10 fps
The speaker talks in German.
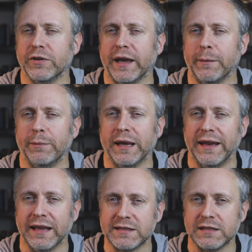Von einem
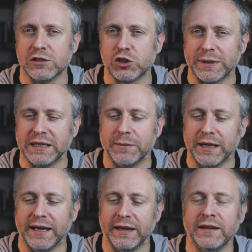Pedestal spricht
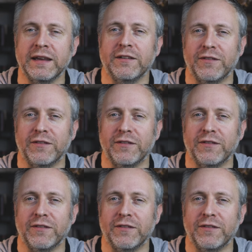man dann,